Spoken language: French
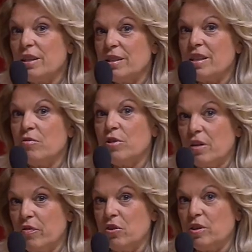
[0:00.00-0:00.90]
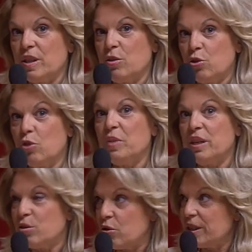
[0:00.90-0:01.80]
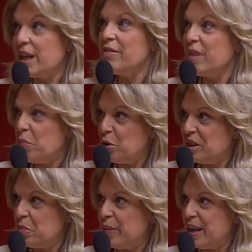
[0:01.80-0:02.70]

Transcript: cas, un des avocats français de Dominique Strauss-Kahn va porter